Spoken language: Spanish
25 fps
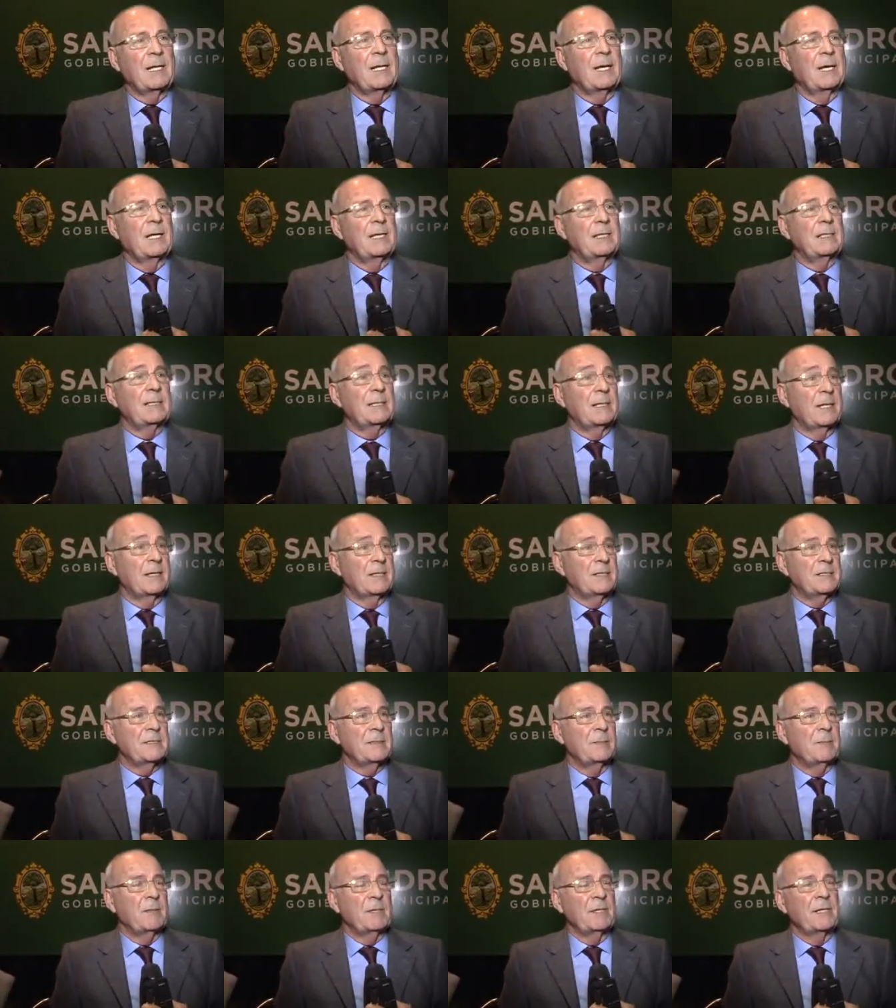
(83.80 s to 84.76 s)
es la
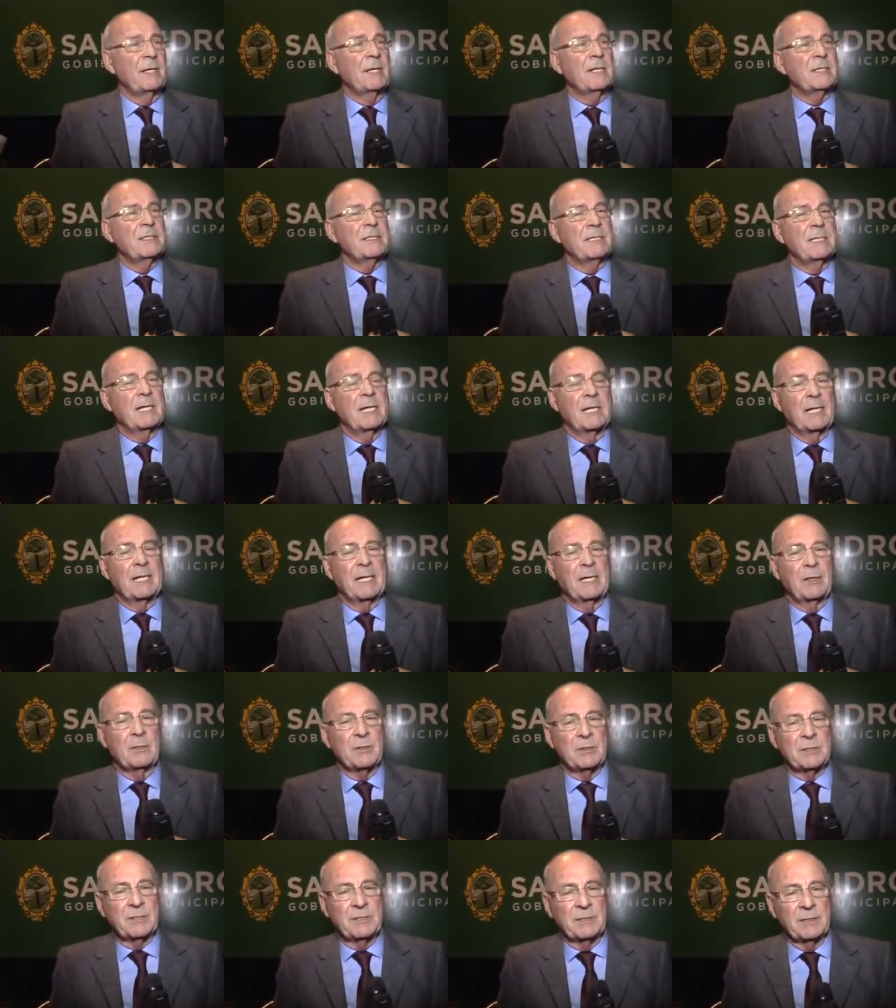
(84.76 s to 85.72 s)
interdisciplina, es decir, el que
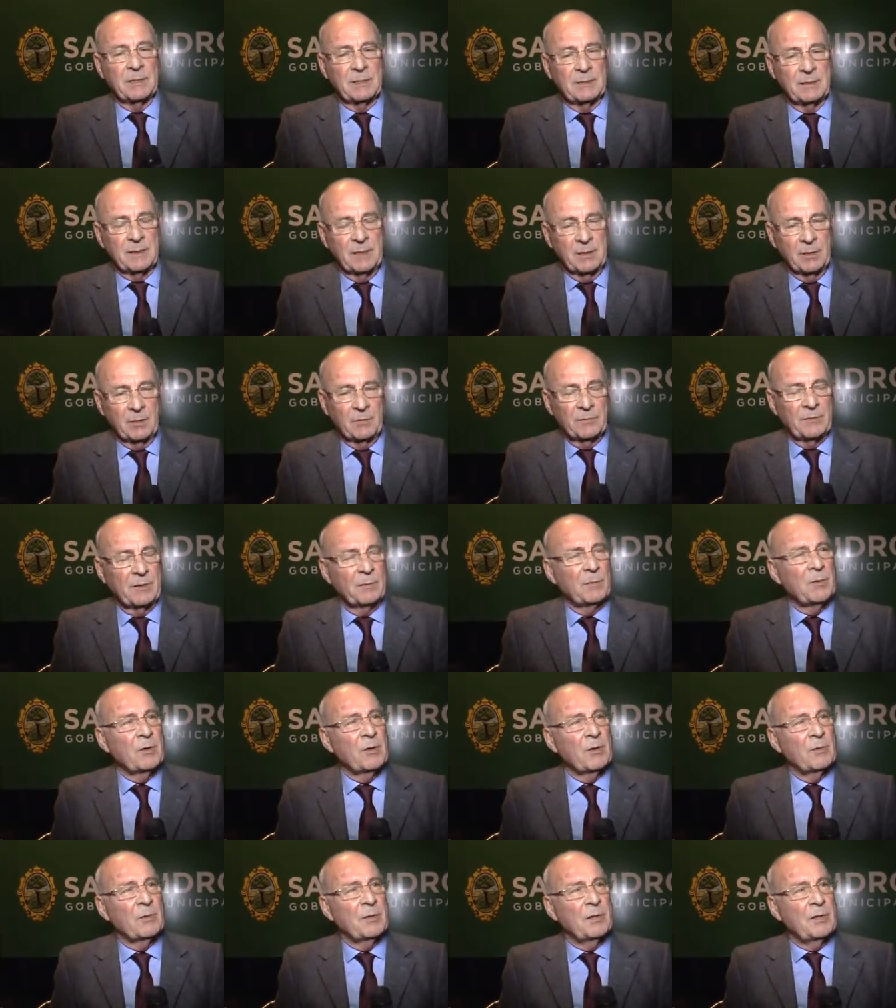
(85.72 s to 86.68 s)
nos
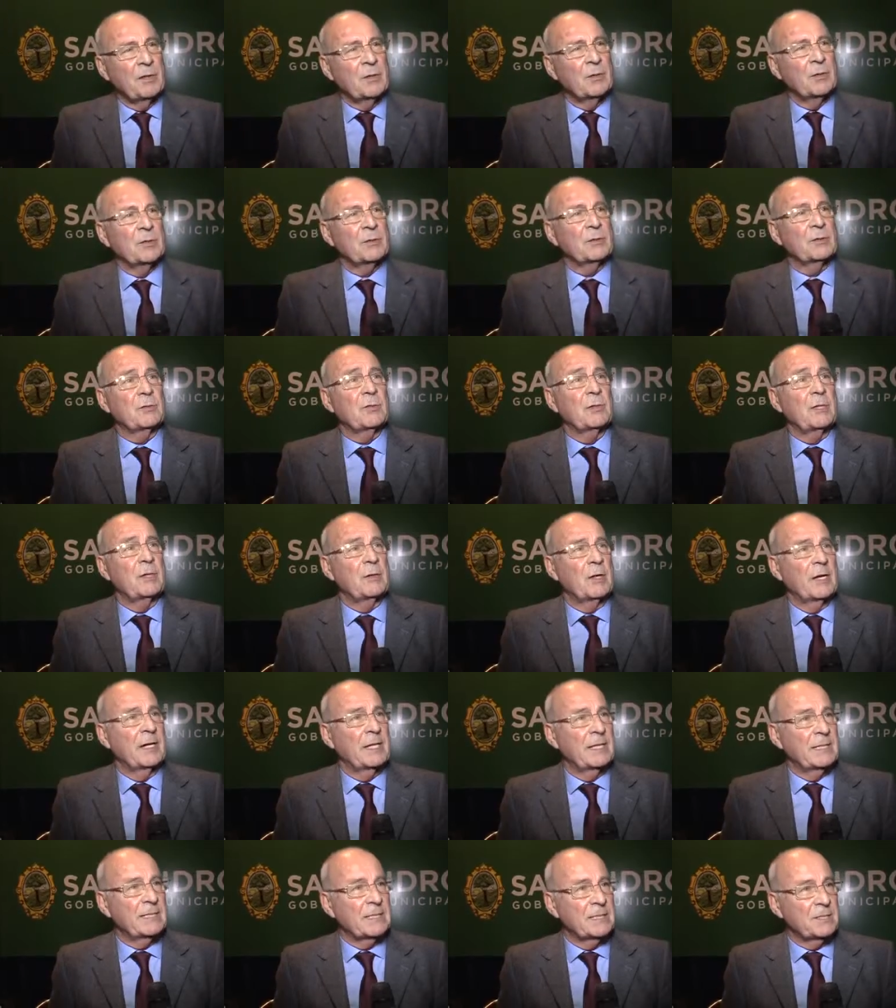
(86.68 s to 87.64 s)
encontremos reunidos con
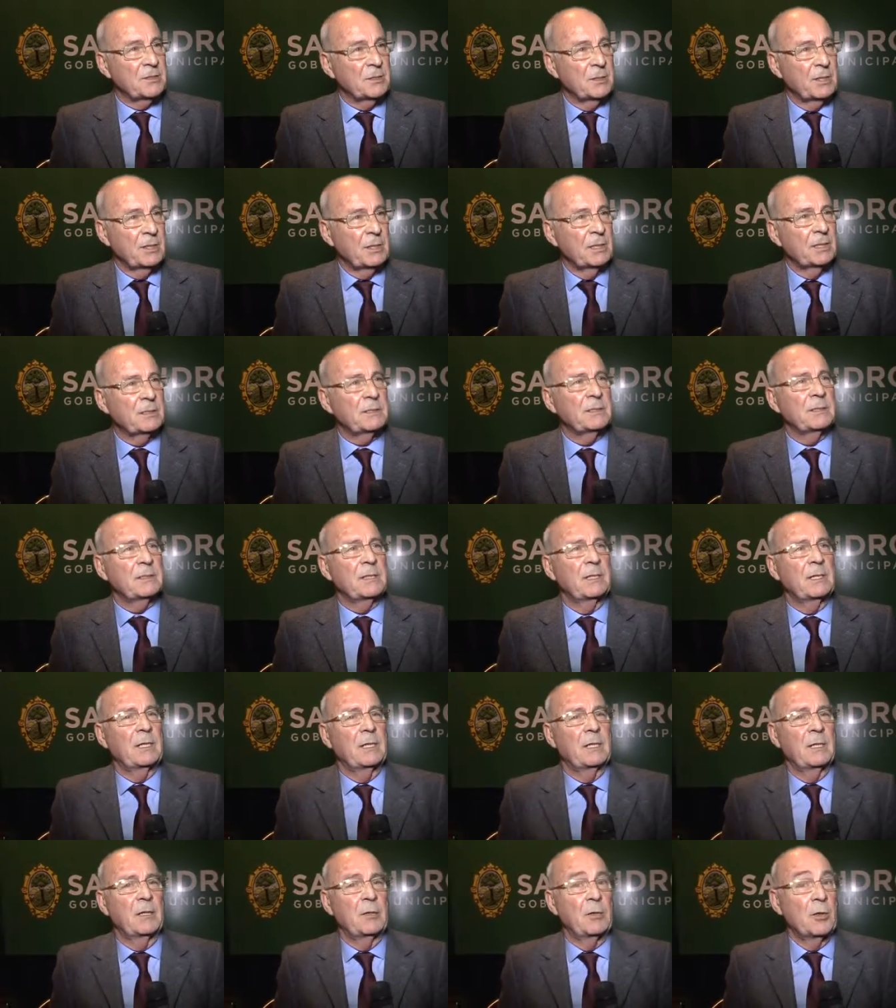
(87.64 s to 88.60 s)
organizaciones
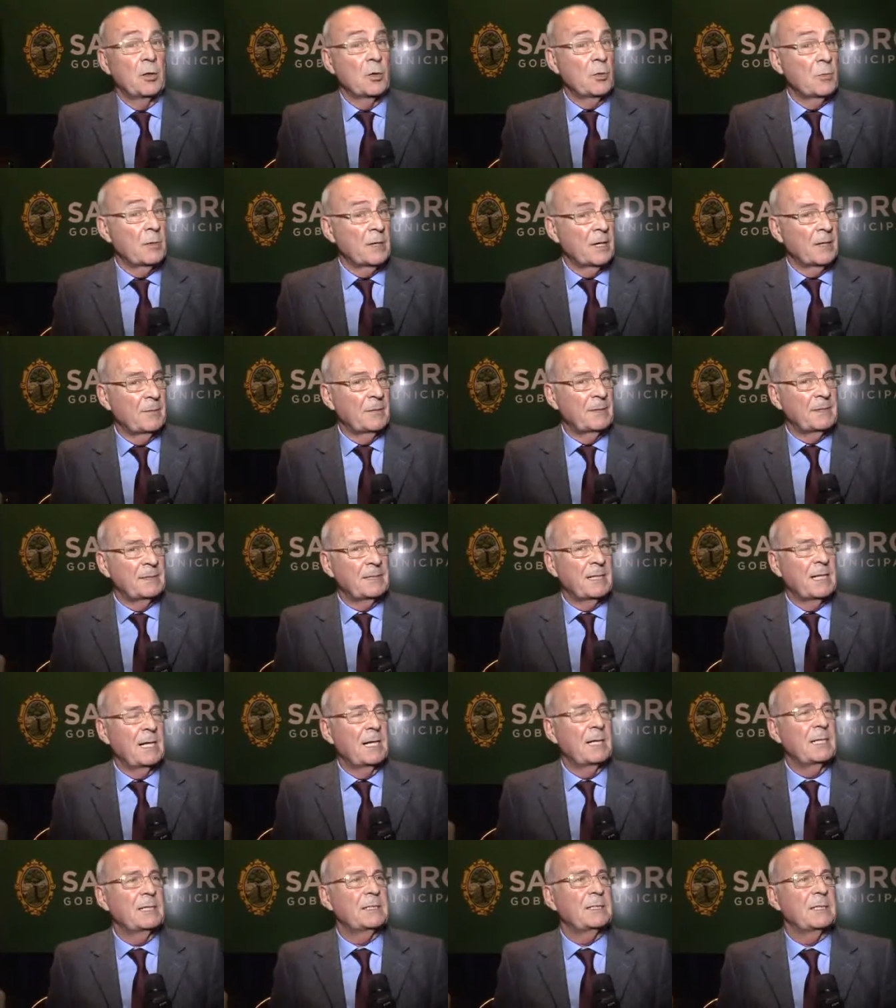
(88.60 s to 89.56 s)
eh, no
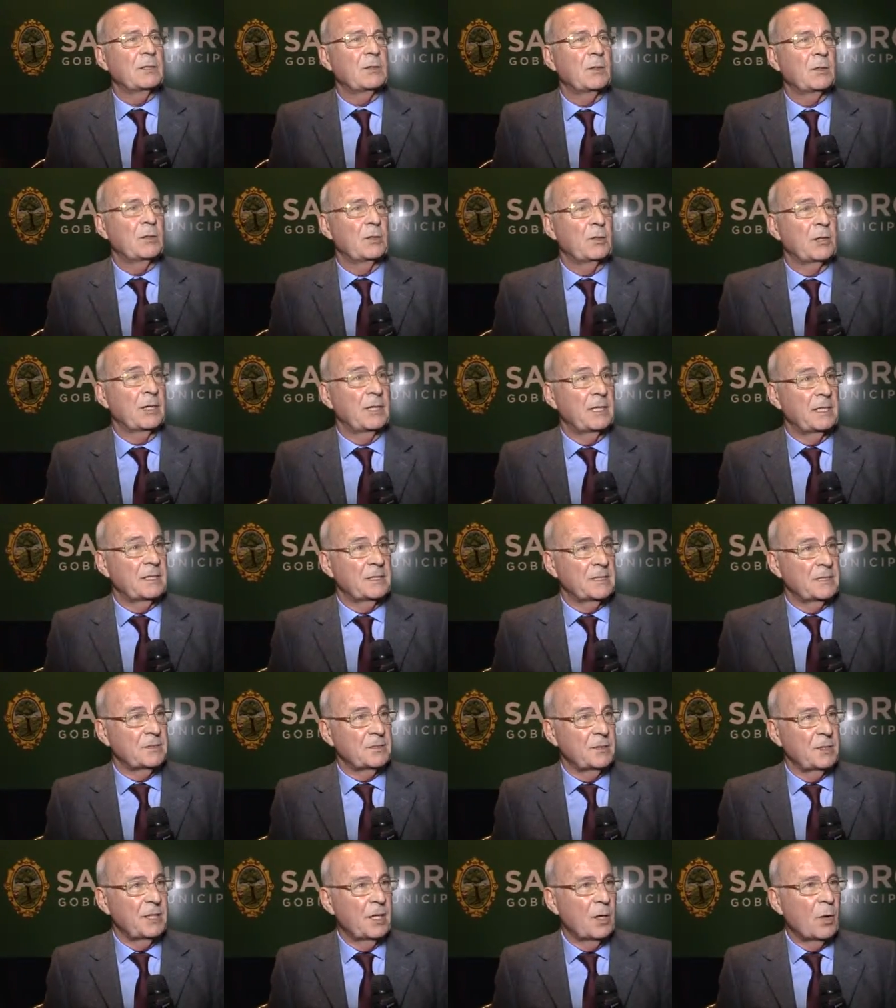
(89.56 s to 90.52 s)
gubernamentales y con
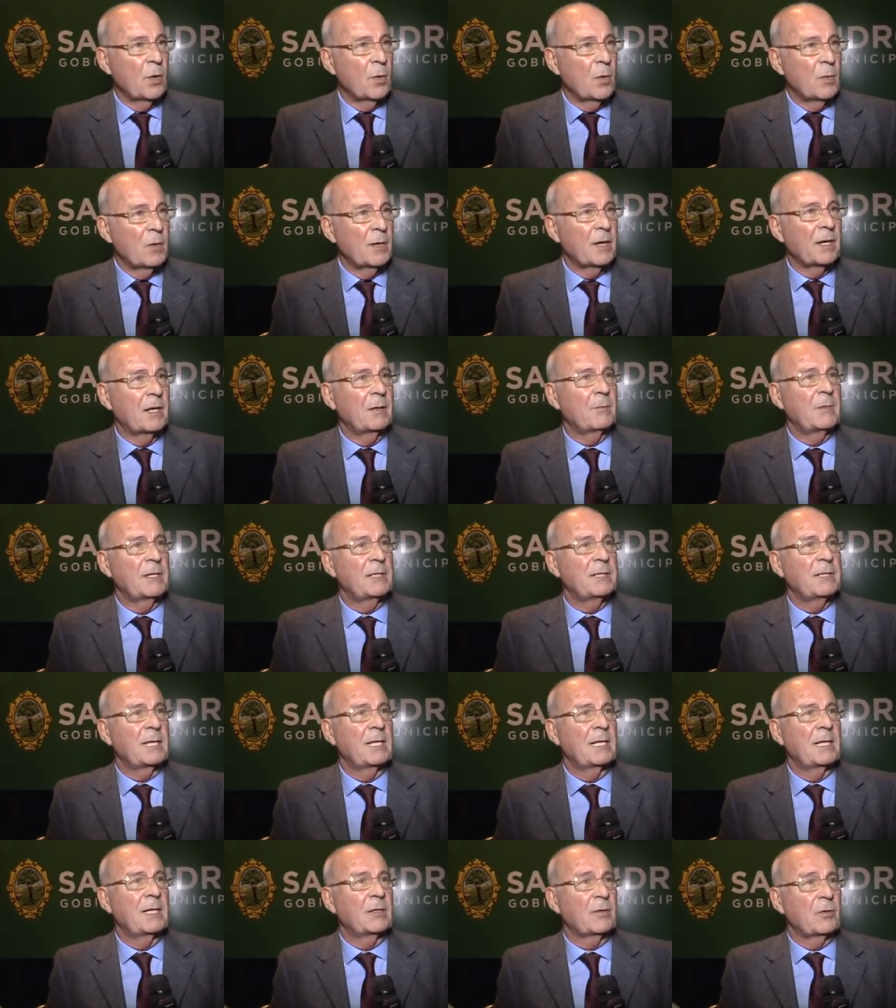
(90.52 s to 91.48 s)
organizaciones
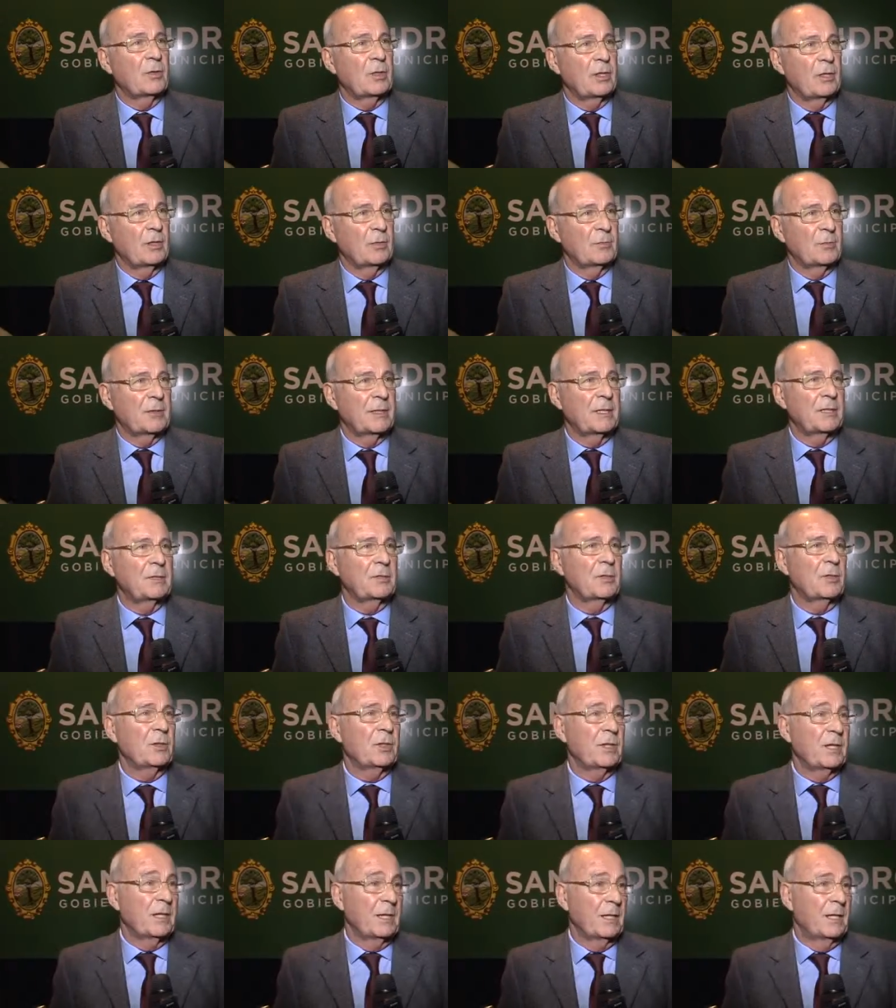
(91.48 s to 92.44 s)
gubernamentales con el
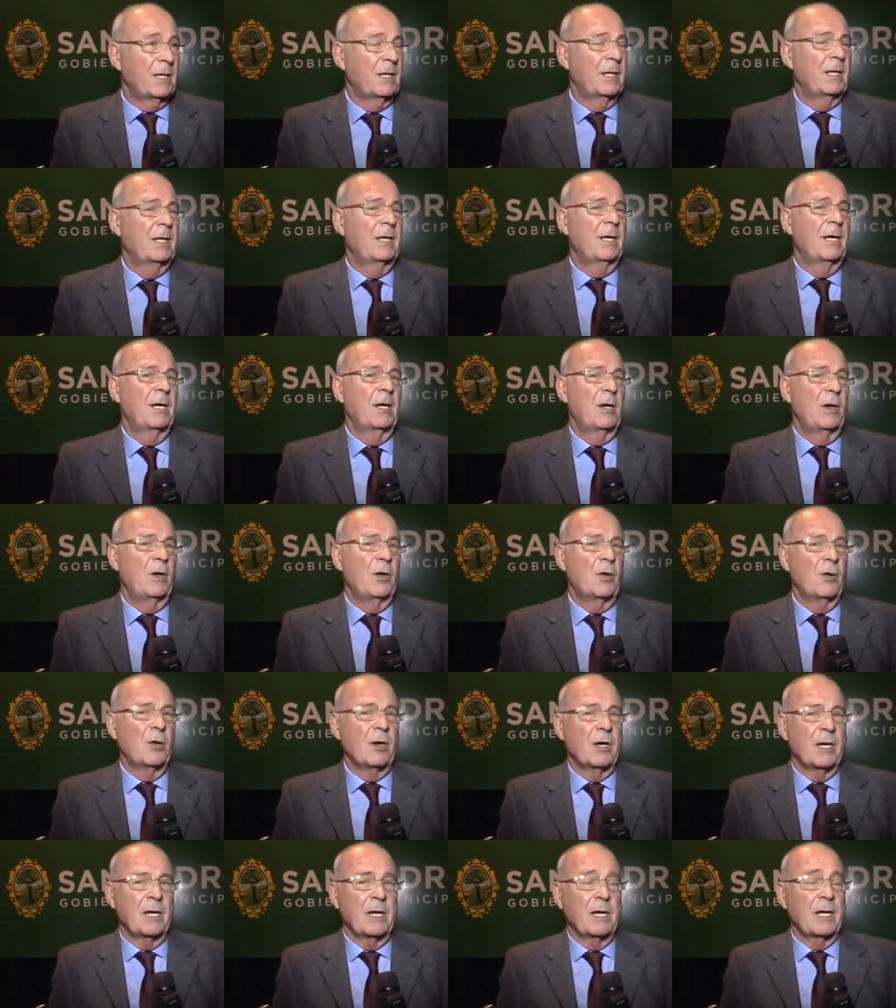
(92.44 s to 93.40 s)
objeto de
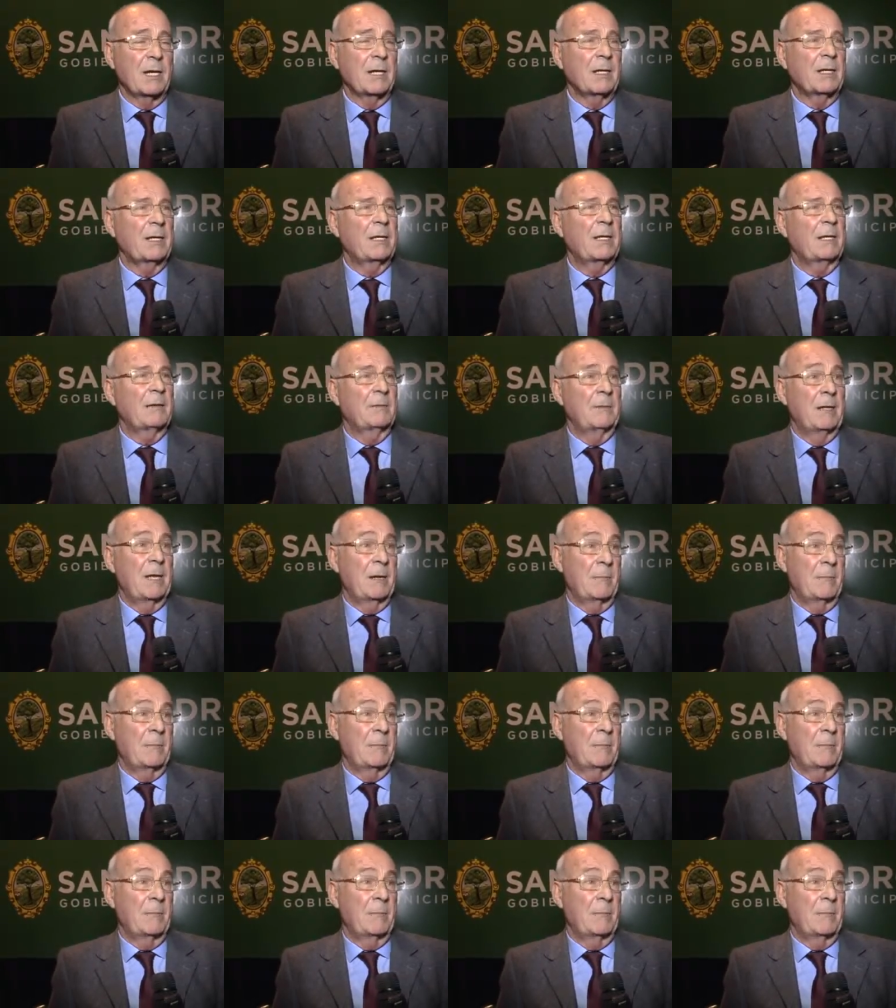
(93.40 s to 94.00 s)
lograr eh,